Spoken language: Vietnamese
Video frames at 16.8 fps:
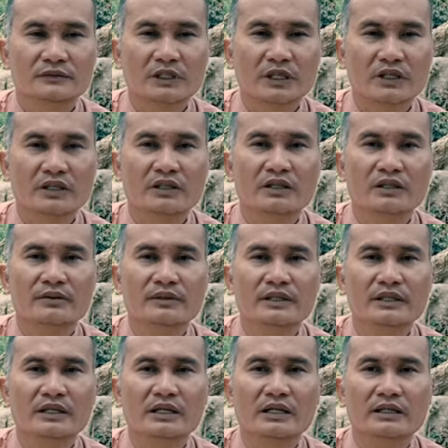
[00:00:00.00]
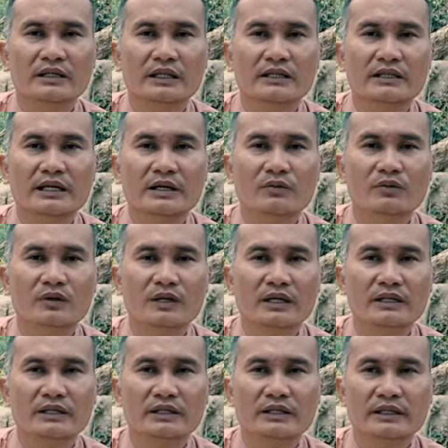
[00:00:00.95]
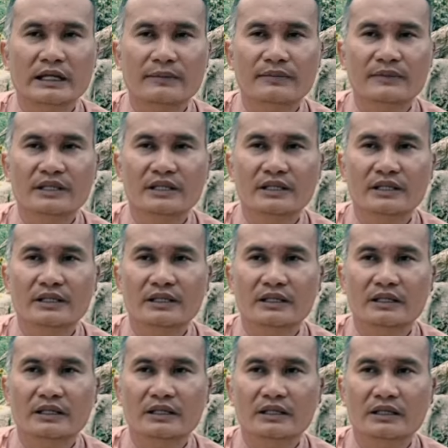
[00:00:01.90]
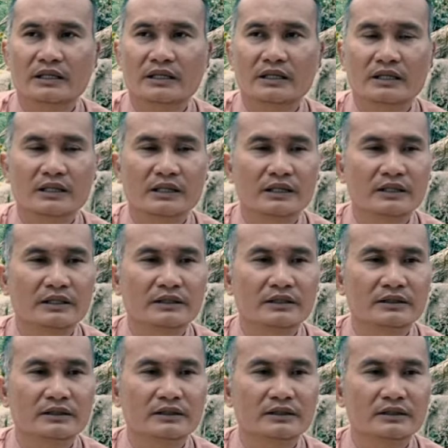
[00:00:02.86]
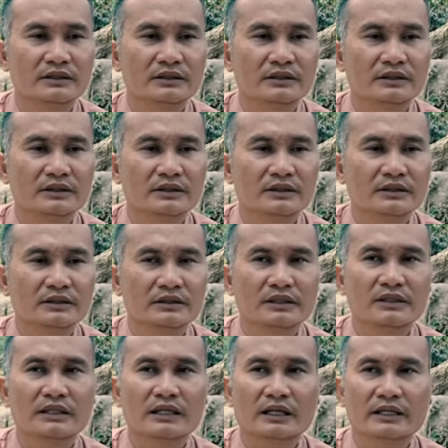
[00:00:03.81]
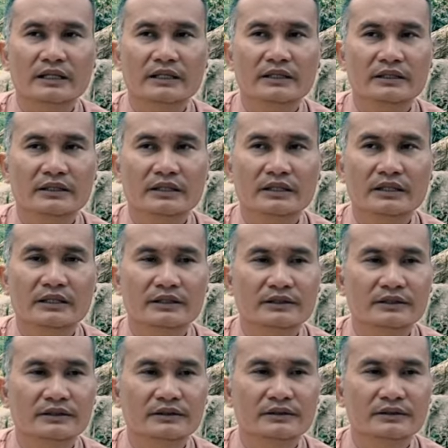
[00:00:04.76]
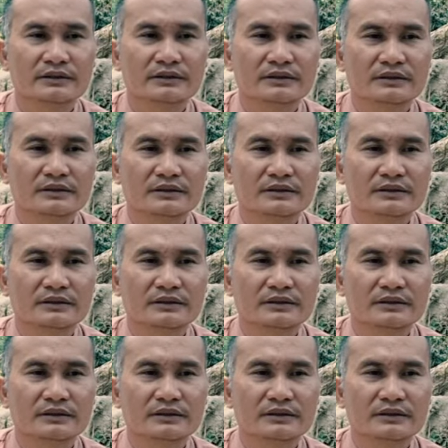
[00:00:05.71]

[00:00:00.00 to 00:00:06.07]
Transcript: rồi thôi bây giờ khách đông quá thì tạm thời là ngưng lại đi dạ. ha dạ.